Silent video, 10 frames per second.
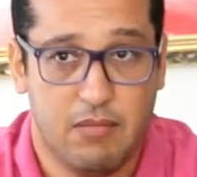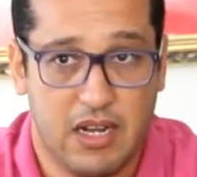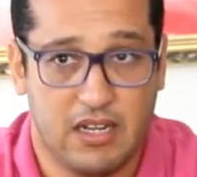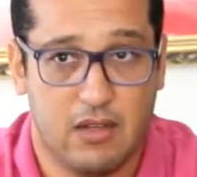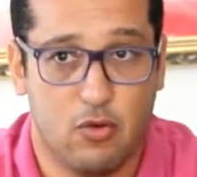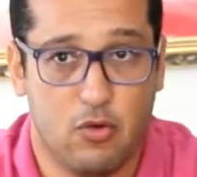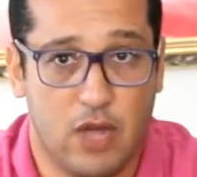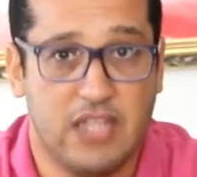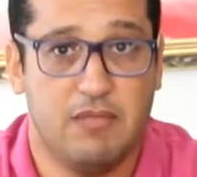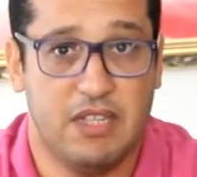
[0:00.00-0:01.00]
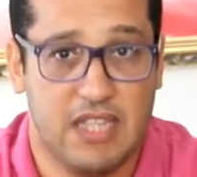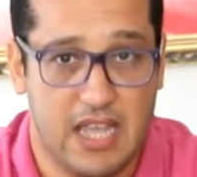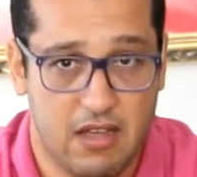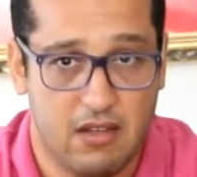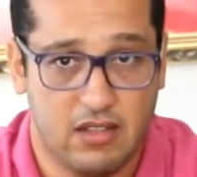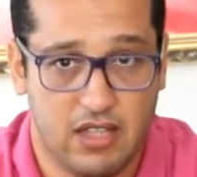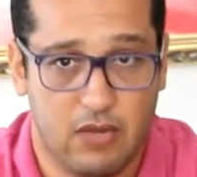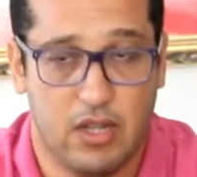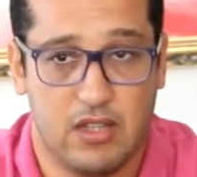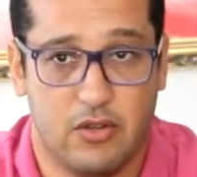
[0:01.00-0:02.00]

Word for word: بحال اللي كنقولوا هذه بدايه ديال واحد